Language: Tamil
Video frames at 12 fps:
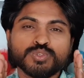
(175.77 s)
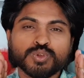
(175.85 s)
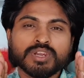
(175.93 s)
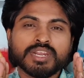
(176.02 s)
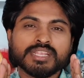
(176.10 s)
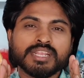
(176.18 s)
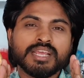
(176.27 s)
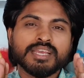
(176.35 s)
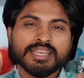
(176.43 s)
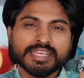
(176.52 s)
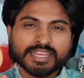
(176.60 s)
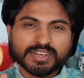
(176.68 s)
சொல்கிறதுல
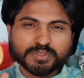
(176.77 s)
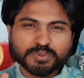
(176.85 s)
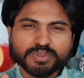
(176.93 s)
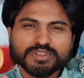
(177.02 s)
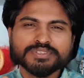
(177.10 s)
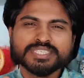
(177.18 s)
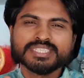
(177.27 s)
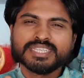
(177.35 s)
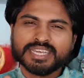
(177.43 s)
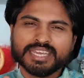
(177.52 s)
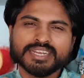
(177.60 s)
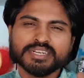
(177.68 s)
ஏதாவது ஒரு
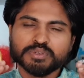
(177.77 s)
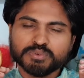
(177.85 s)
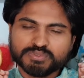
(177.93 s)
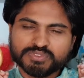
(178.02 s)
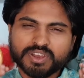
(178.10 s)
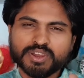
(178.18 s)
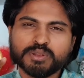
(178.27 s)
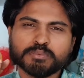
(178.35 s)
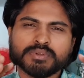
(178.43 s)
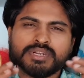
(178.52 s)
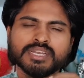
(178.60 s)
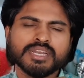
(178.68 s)
விஷயத்தை கேட்டு ஃபாலோ
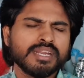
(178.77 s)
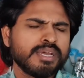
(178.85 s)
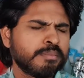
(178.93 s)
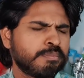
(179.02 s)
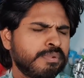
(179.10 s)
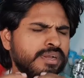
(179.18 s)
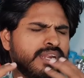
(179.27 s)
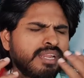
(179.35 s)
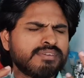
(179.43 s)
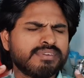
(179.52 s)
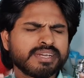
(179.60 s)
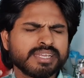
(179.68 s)
பண்ணுங்கள் நான் பல
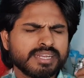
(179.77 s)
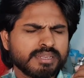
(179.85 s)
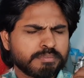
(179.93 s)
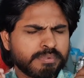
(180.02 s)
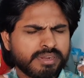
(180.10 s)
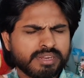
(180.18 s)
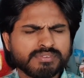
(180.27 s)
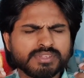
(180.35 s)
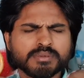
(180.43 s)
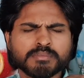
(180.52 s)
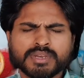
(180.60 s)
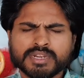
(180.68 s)
வகையில்
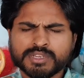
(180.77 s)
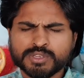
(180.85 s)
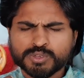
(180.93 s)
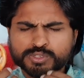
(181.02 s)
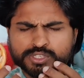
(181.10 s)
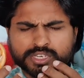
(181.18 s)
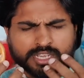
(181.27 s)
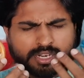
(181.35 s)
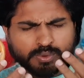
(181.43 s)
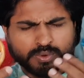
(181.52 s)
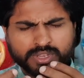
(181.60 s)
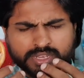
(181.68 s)
பலவிதமான
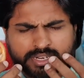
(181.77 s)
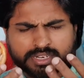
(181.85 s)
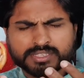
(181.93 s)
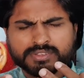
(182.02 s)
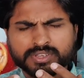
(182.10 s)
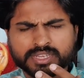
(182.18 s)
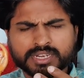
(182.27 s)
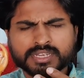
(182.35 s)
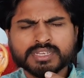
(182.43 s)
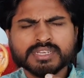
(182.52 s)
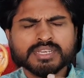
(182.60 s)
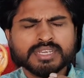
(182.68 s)
யோசனைகளை உங்களுக்கு எடுத்து வைக்கிறேன்
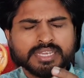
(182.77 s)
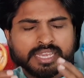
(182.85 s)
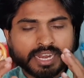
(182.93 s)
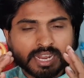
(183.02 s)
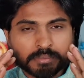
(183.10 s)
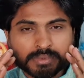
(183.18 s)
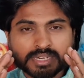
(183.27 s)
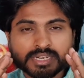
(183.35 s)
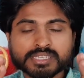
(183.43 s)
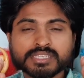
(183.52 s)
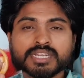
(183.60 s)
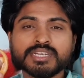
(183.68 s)
எல்லாமே
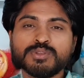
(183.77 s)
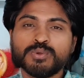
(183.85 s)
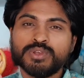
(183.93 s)
ரிசல்ட்